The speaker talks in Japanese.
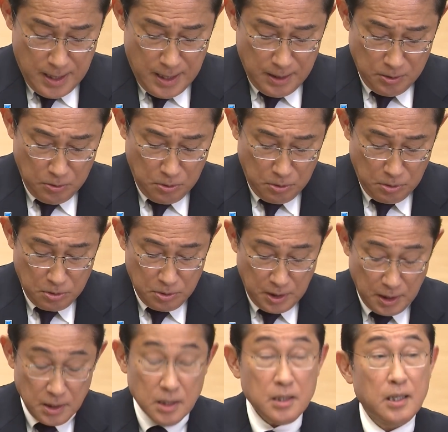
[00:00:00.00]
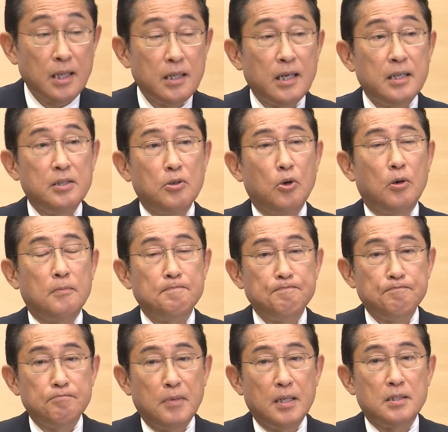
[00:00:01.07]
あの具体的な内容、
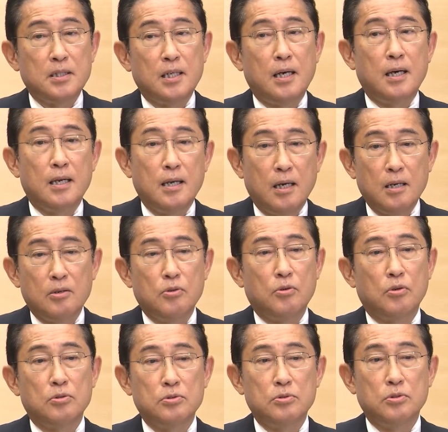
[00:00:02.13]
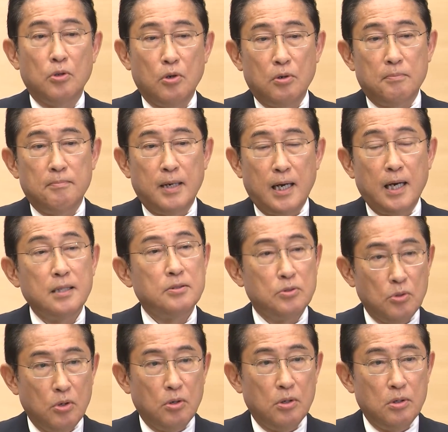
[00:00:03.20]
また各国の反
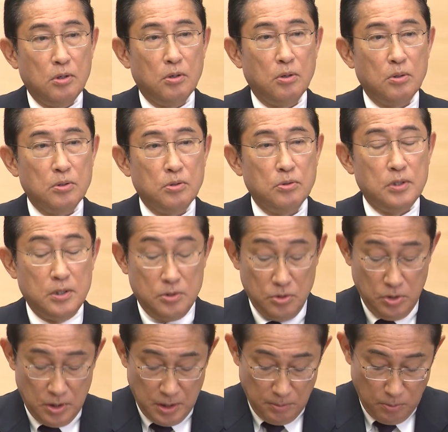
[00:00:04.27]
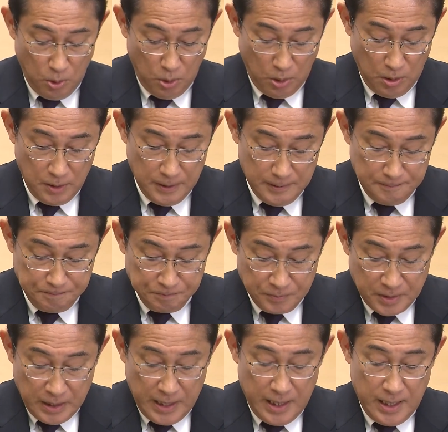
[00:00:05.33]
応等についても、
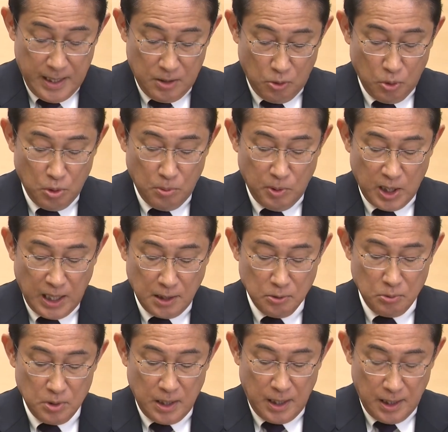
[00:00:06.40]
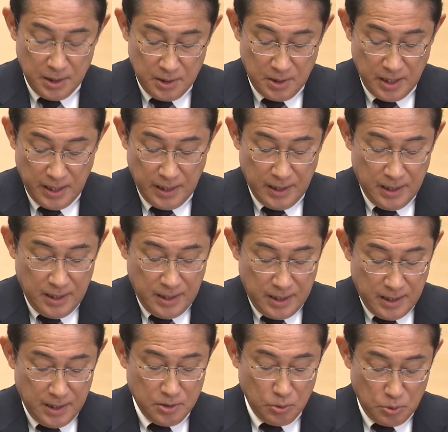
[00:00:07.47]
今後も可能な範囲で
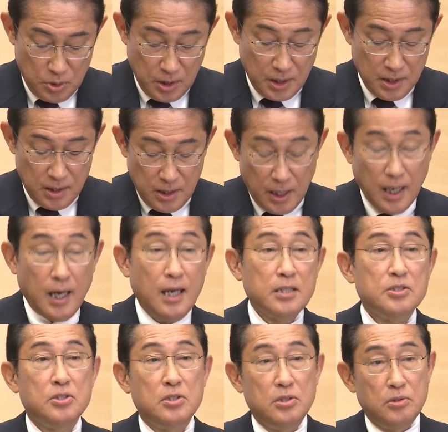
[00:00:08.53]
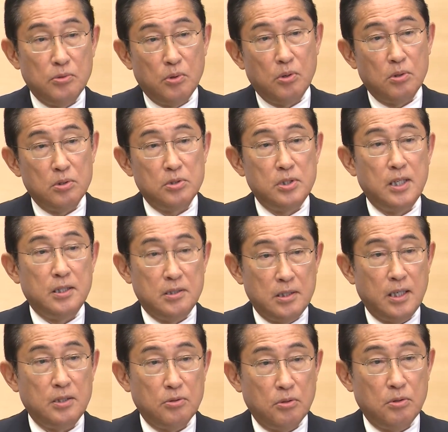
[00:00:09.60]
継続的に発信をしていき
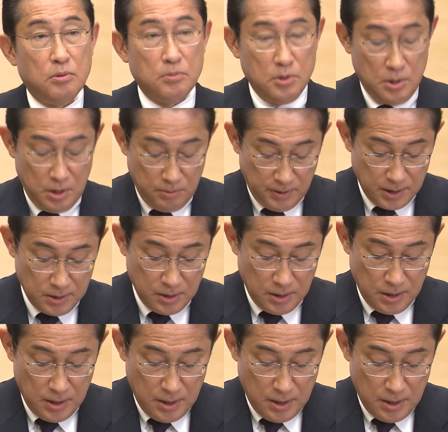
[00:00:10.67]
たいと思っています。